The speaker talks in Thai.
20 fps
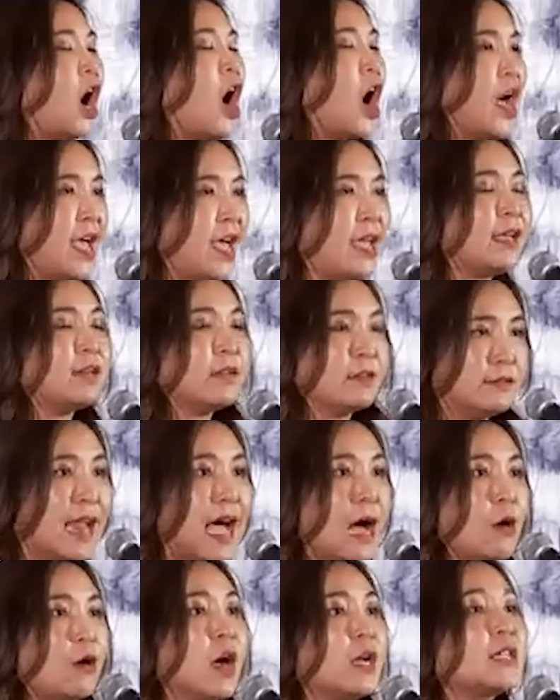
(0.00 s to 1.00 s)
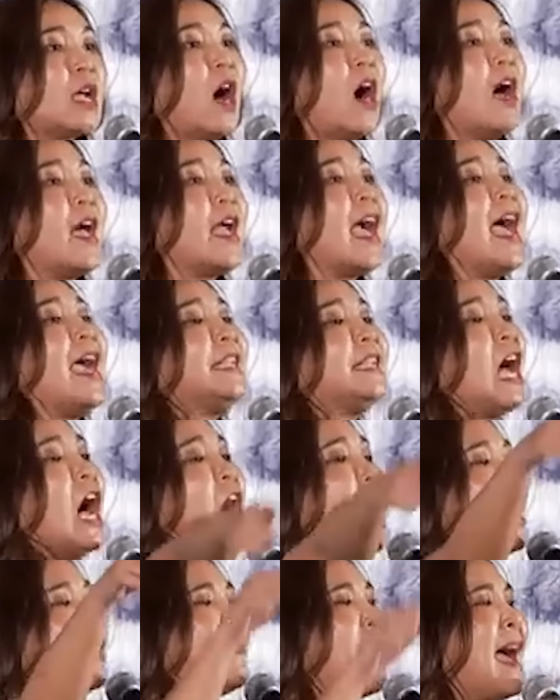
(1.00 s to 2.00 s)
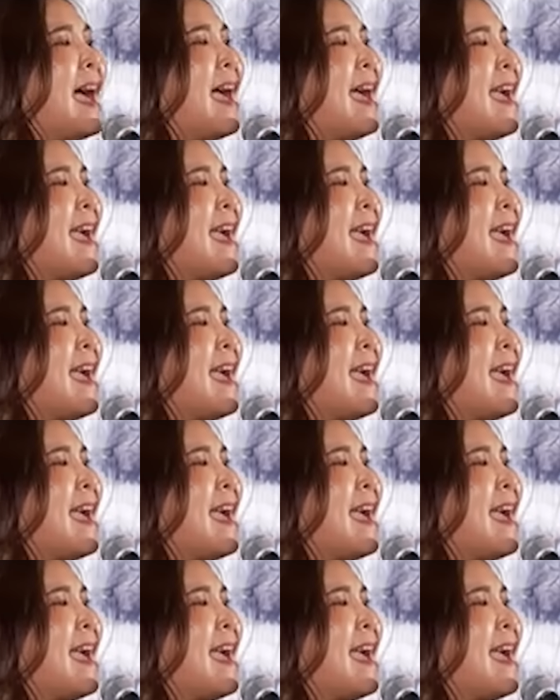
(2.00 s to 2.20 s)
ถอย เราก็ถอยให้ถอยไหม